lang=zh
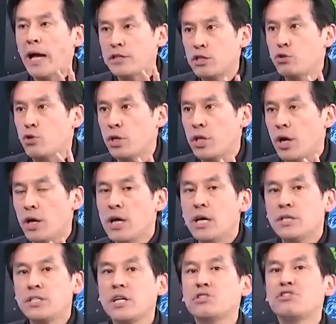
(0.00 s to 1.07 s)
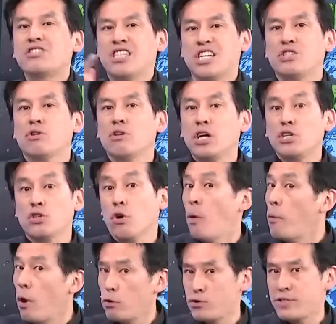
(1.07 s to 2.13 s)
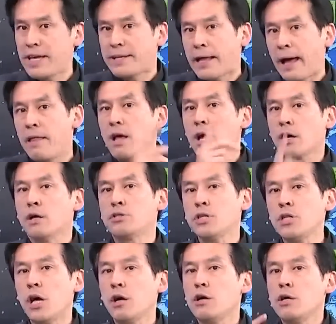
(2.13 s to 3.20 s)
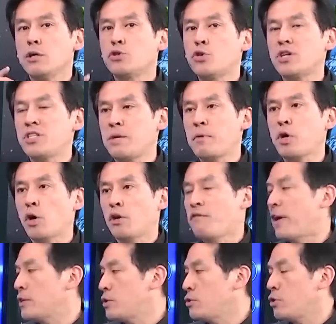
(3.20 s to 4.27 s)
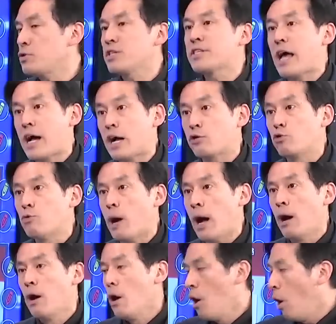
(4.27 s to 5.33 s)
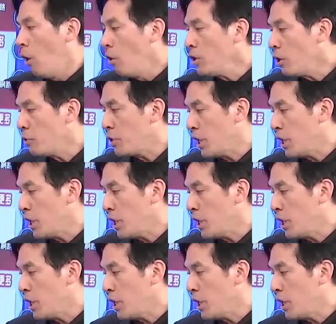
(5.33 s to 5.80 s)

是觉得这是其中一种，我们后续再谈。可是呢，最 typical 的方式就是萨哈都嘛，侯友